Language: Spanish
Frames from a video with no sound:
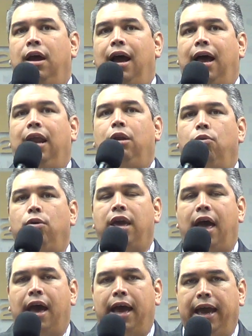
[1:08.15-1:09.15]

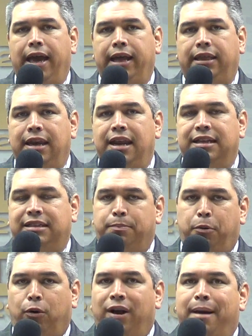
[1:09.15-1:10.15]
Aleluya. Eh, tener este
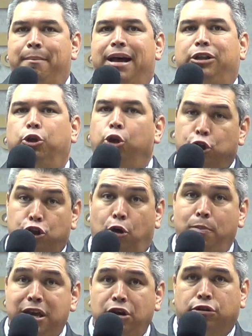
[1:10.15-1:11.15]
programa todos los
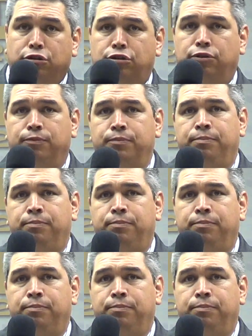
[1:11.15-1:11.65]
domingos